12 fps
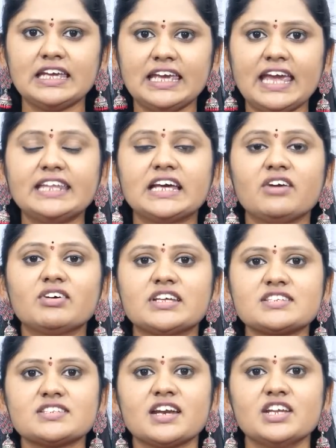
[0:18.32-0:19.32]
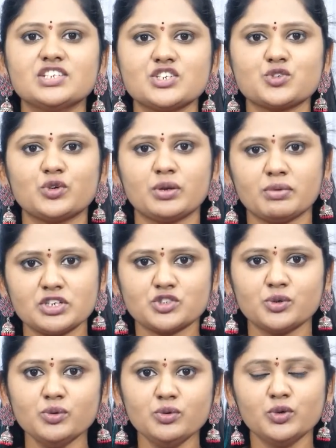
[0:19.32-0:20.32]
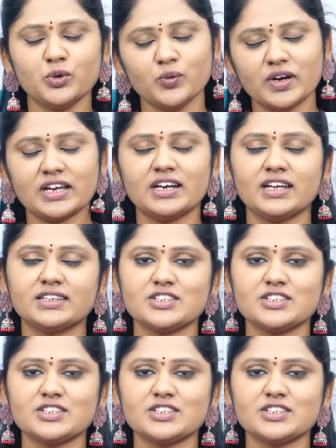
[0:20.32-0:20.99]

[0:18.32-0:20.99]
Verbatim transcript: ఏ దైవ దర్శనాన్ని చేసుకుంటే మంచిదో గురువు గారిని అడిగి